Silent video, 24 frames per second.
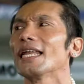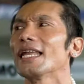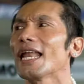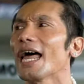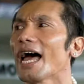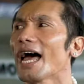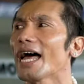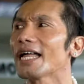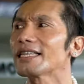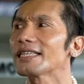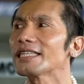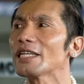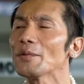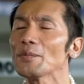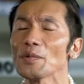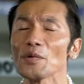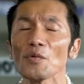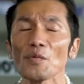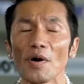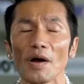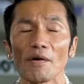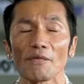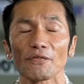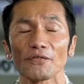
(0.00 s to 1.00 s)
lahat ng
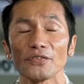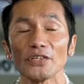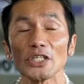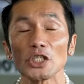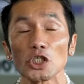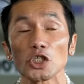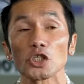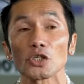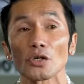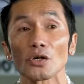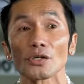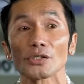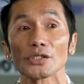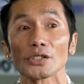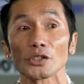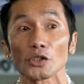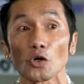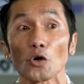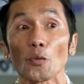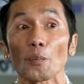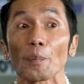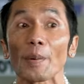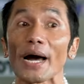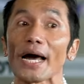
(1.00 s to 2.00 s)
yung mga visions
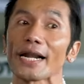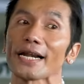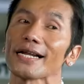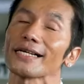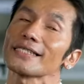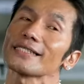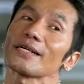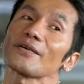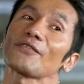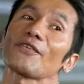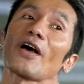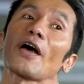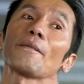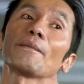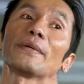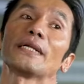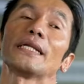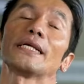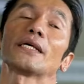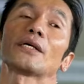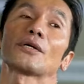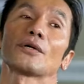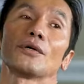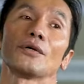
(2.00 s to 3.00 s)
ko para sa
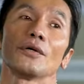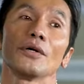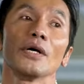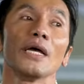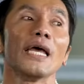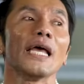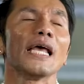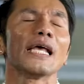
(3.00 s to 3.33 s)
family ko,